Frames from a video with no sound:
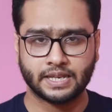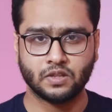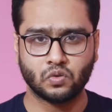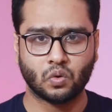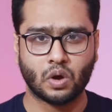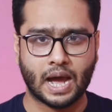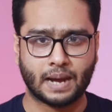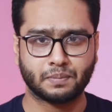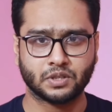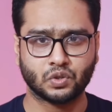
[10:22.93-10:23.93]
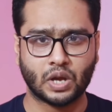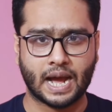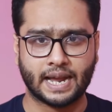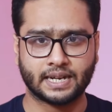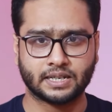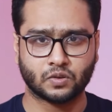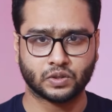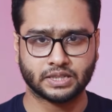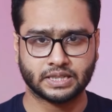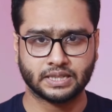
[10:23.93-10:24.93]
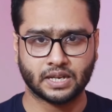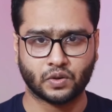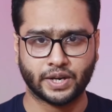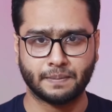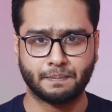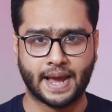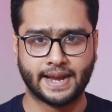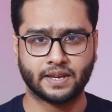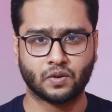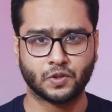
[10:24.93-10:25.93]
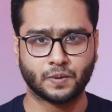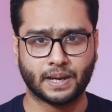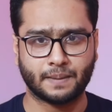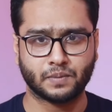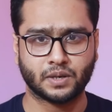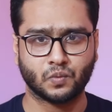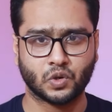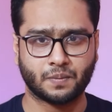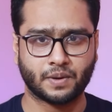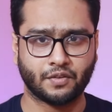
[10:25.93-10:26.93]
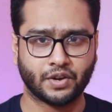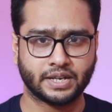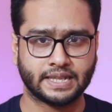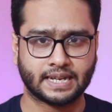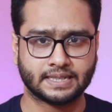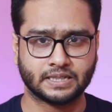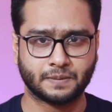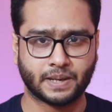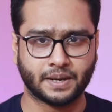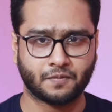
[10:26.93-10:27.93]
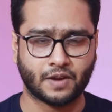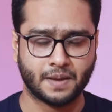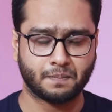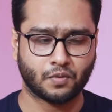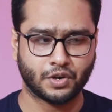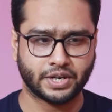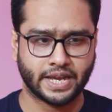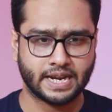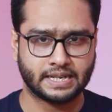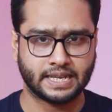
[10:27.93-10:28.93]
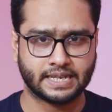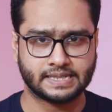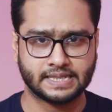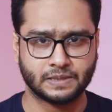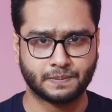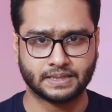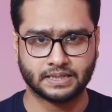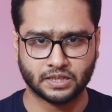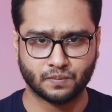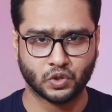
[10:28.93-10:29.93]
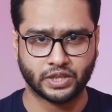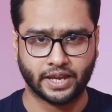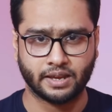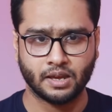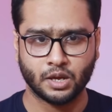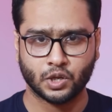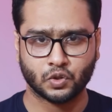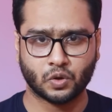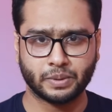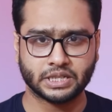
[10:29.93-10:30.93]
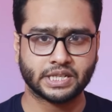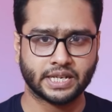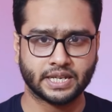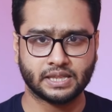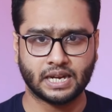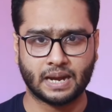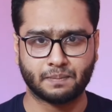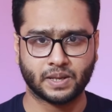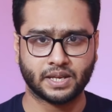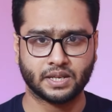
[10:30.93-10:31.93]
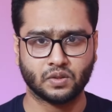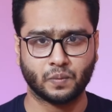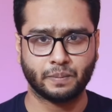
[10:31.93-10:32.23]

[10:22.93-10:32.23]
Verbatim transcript: কিন্তু আপনি যদি আর একটা কথা চিন্তা করেন ব্যাংকে হয়তো বা আপনার মুনাফার রেট দেখা যেতে পারে ফাইভ পয়েন্ট এইট থেকে সিক্স পার্সেন্টের মধ্যে তবে সেক্ষেত্রে আপনাকে কিন্তু